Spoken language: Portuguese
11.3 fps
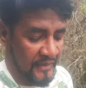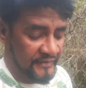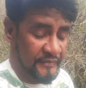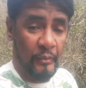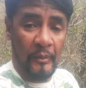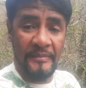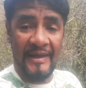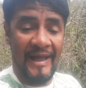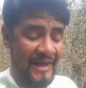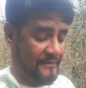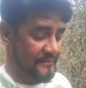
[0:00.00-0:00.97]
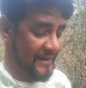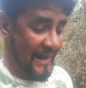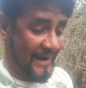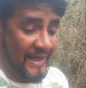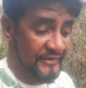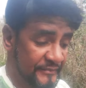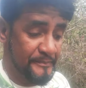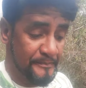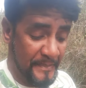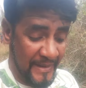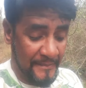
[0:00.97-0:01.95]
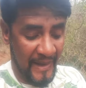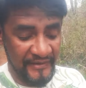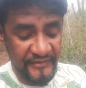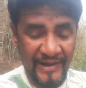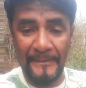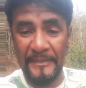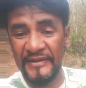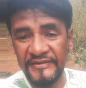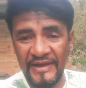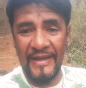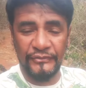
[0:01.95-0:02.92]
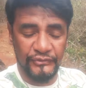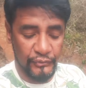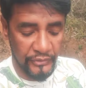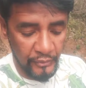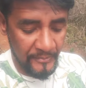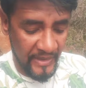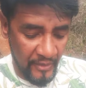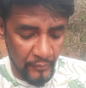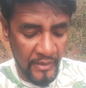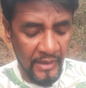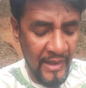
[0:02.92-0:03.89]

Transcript: se bobear, canais bem mais caprichados do que o meu,